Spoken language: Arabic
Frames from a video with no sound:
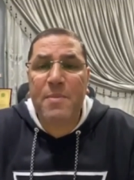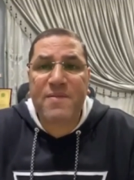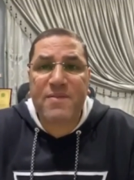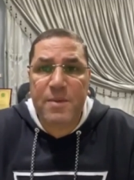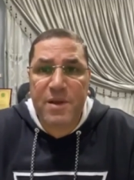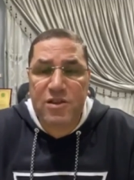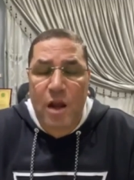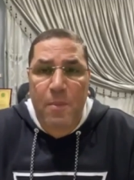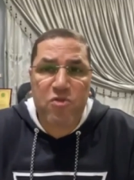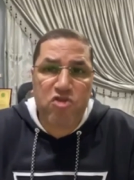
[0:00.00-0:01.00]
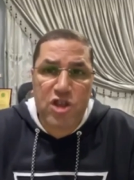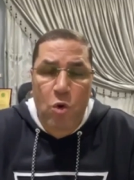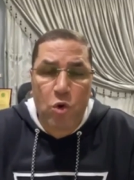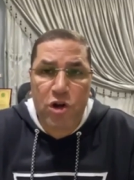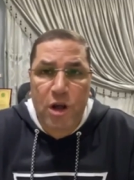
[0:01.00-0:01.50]
قبل, ما تسيب انت
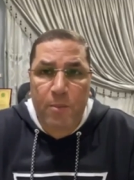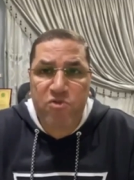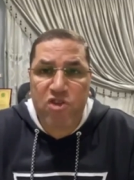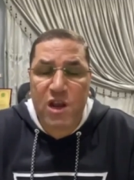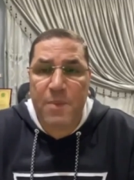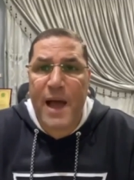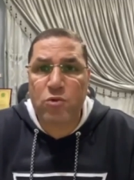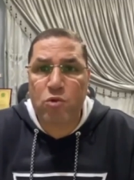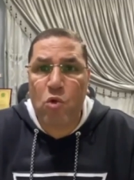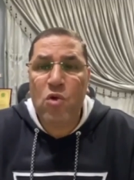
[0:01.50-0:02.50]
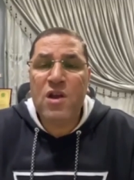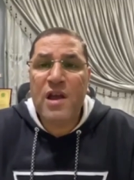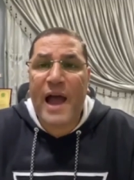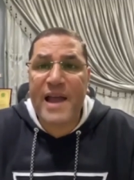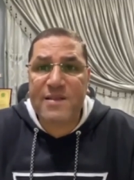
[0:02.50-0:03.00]
الماتش ده ونروح للماتش اللي بعده
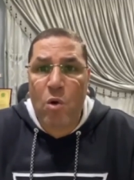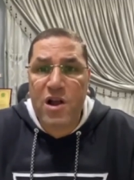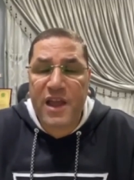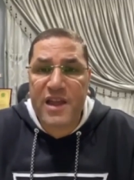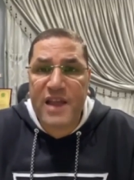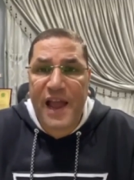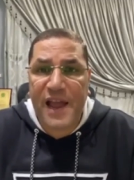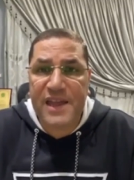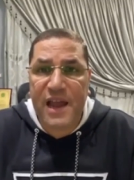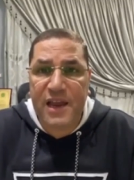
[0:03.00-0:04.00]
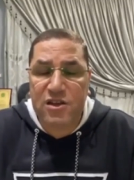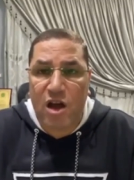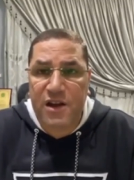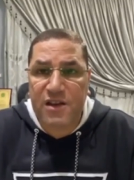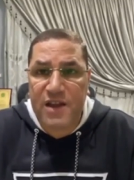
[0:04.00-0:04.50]
عايز اوجه تحيه
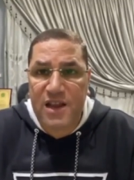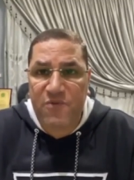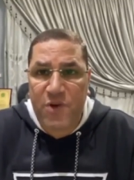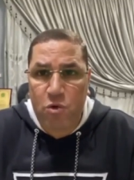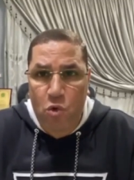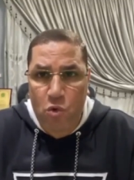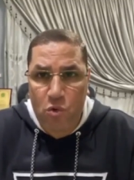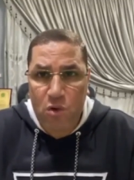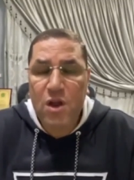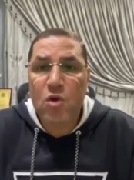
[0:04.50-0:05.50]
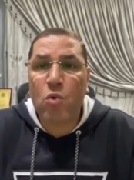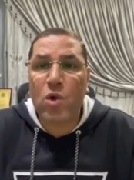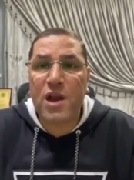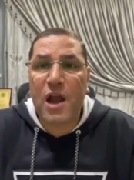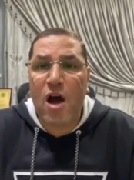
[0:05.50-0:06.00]
لاداره نادي فاركو
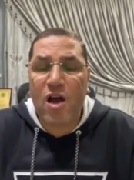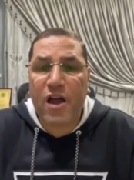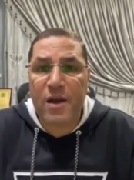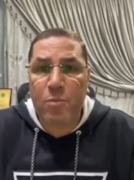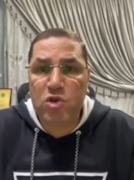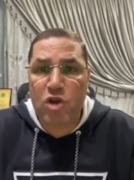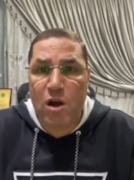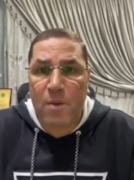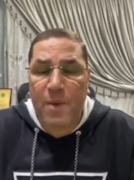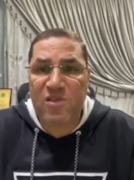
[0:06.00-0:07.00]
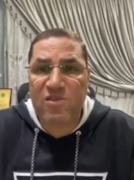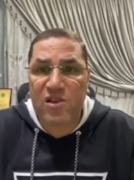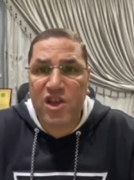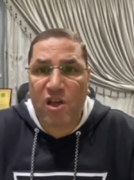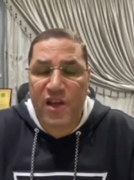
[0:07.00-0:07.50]
وللاخ المحترم
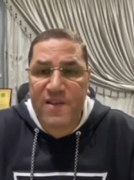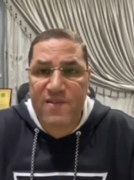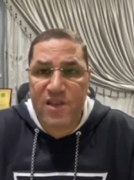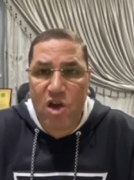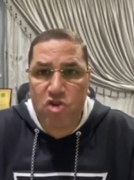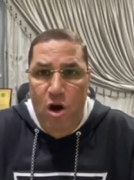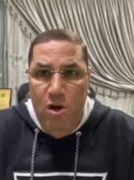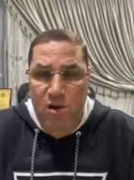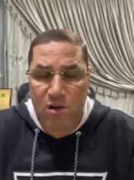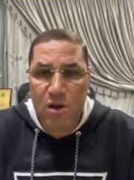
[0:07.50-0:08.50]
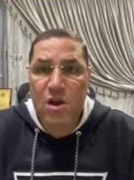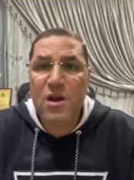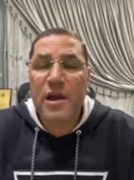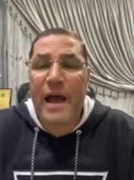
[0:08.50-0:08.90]
الصديق عز يشار